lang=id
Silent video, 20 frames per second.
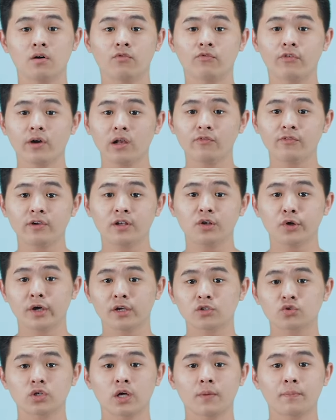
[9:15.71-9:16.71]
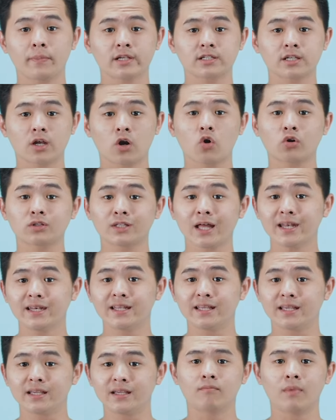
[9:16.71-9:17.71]
File video yang sudah picture lock
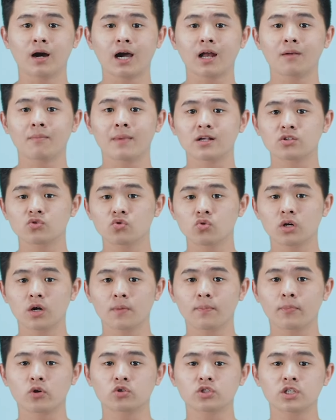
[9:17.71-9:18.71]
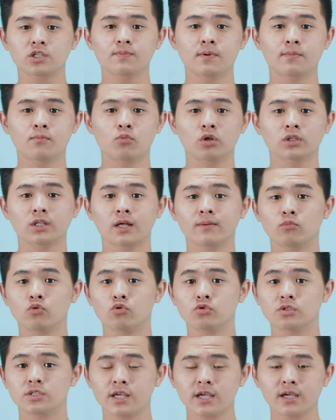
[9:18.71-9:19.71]
tadi bakal masuk ke proses pembuatan
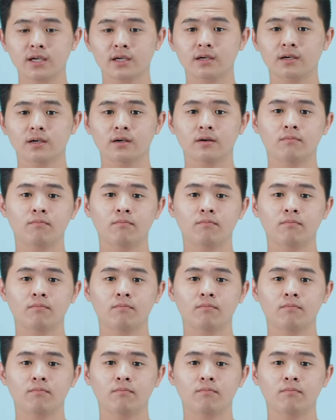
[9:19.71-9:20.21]
musik,